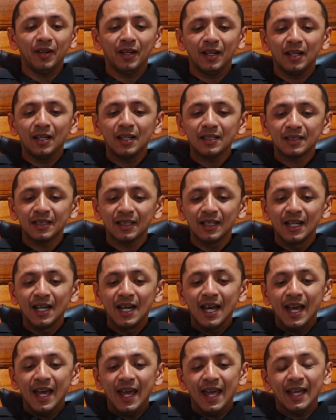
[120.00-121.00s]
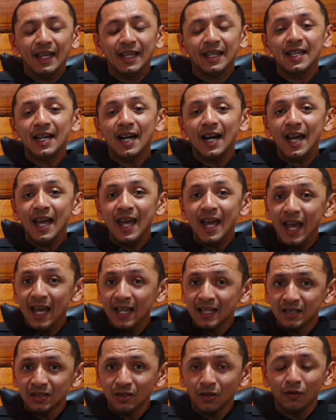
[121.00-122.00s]
diferença é que a
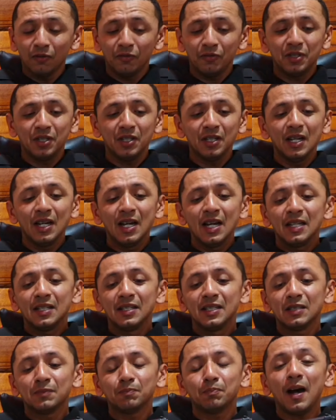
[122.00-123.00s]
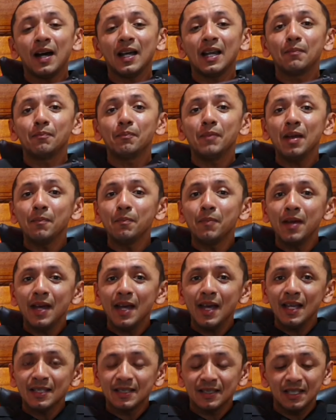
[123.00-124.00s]
airsoft dispara
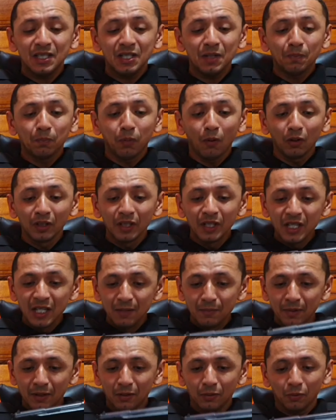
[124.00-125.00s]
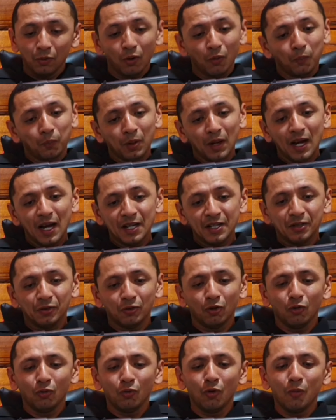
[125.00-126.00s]
BBS de polímero ou
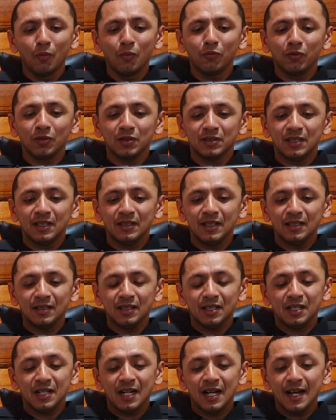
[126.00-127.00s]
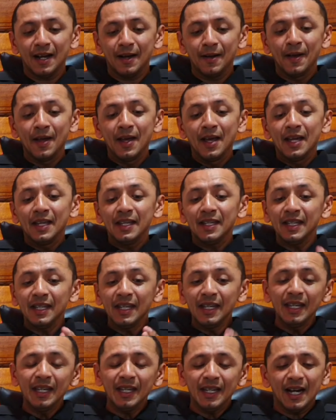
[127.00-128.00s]
plástico, como você desejar,
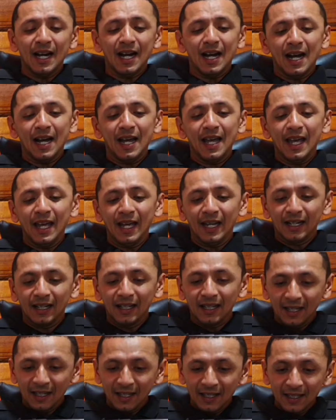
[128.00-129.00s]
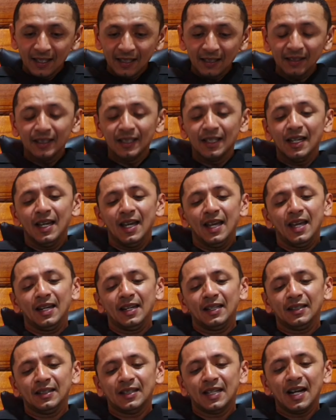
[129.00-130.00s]
e a airgun
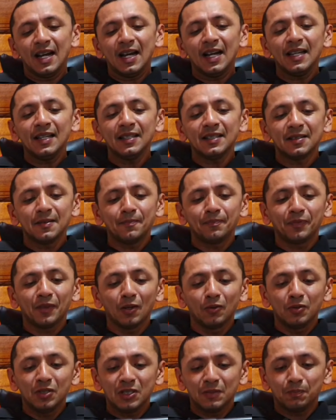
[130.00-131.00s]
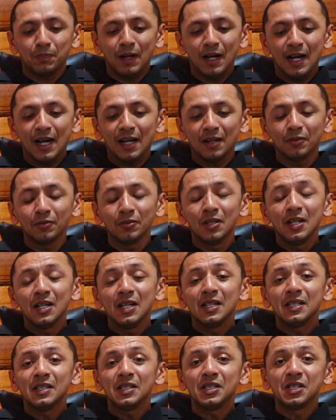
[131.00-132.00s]
ela traz o disparo
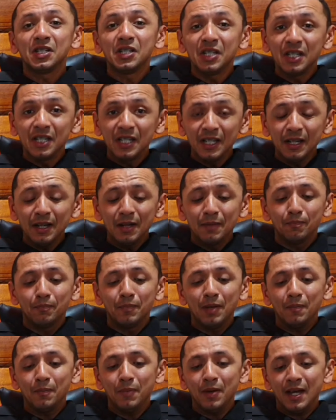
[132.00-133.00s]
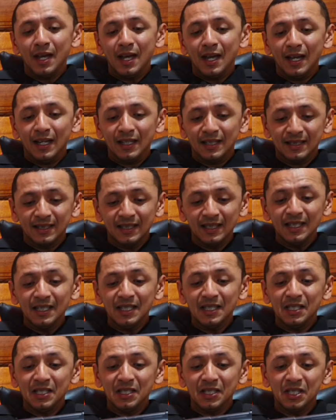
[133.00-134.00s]
de
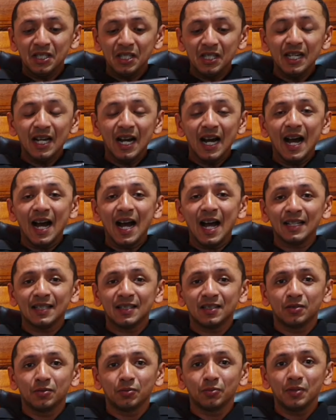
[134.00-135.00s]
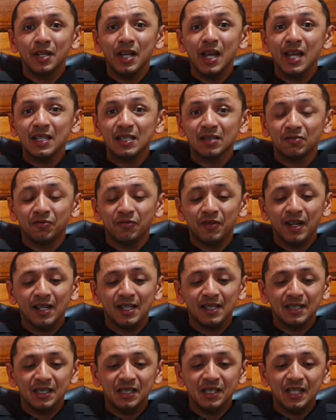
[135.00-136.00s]
BBS de aço,
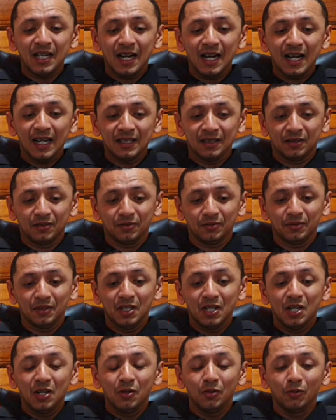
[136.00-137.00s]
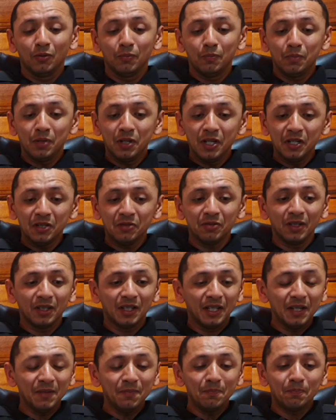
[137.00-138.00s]
esferas de aço. O bicho
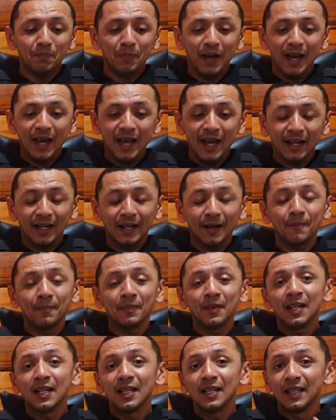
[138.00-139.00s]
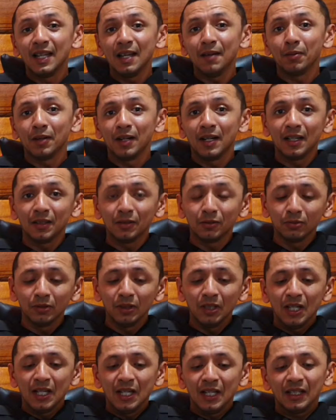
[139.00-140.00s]
aqui pega.
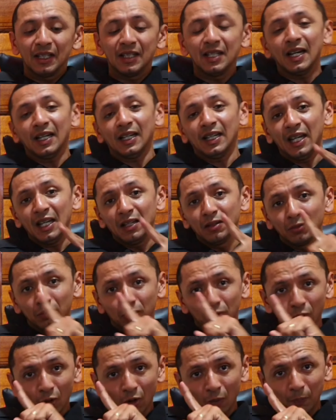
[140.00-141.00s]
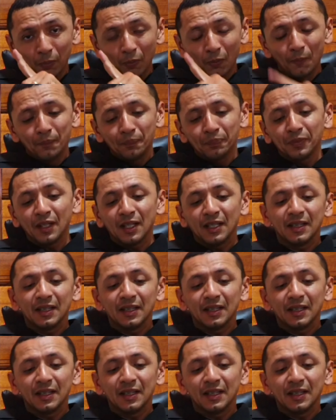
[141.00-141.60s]
Lembrando que aqui no topo